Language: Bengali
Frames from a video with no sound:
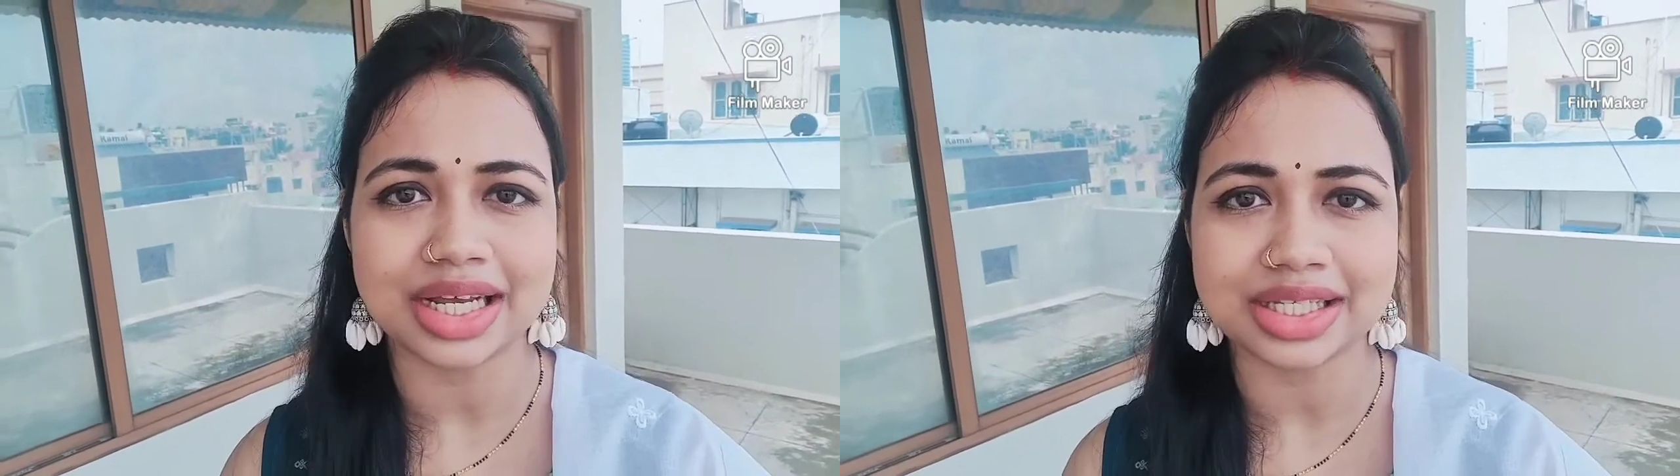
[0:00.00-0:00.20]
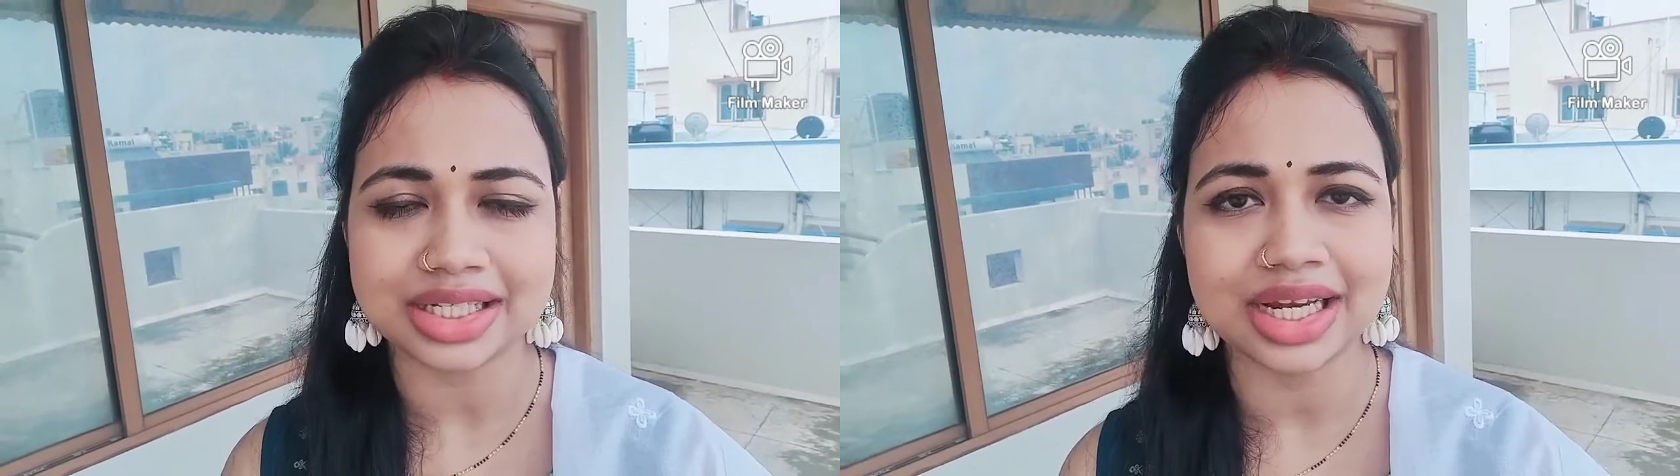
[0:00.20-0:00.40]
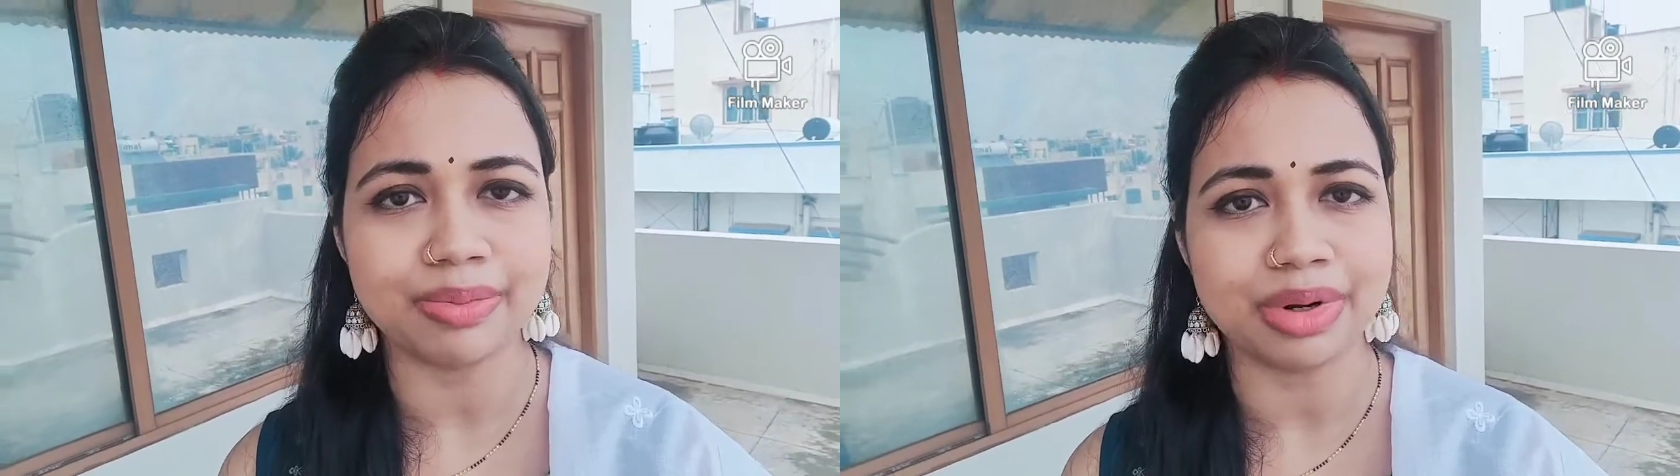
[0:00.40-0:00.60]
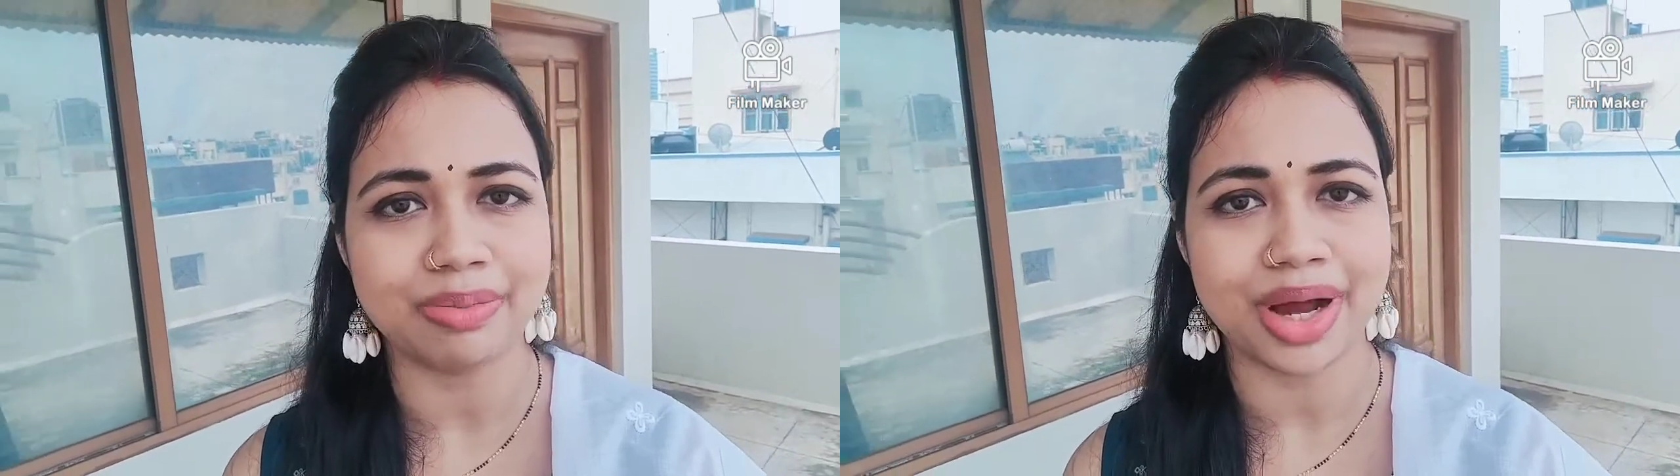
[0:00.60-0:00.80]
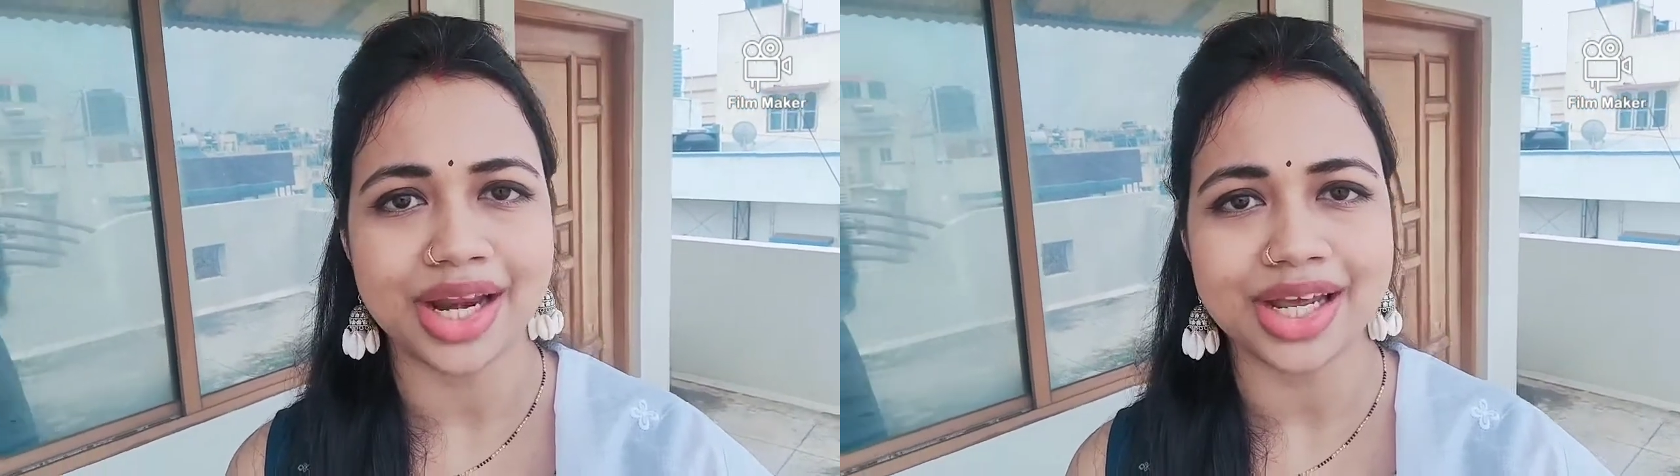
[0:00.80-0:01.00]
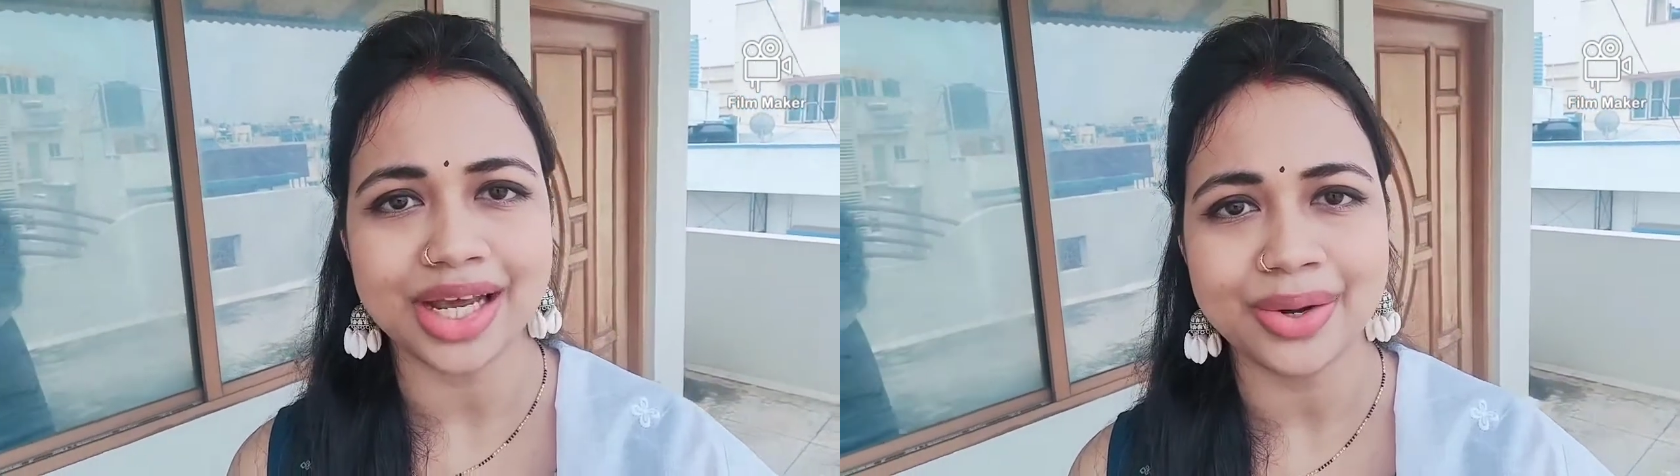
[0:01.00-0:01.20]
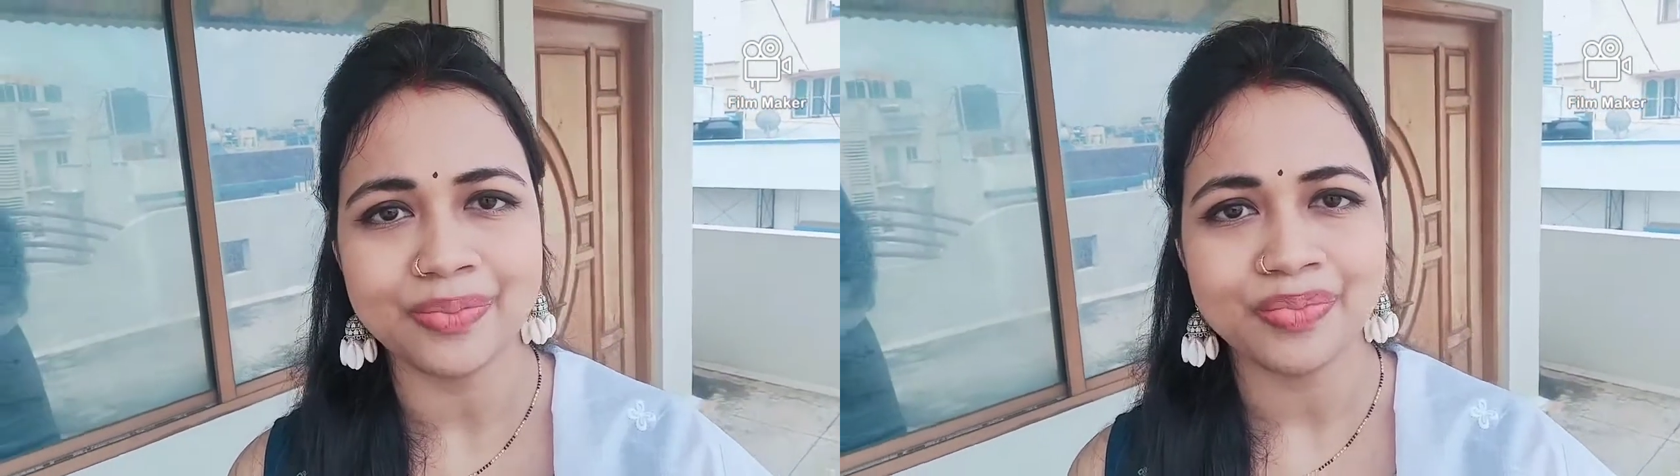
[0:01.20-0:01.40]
যাচ্ছি না আমরা বাইরে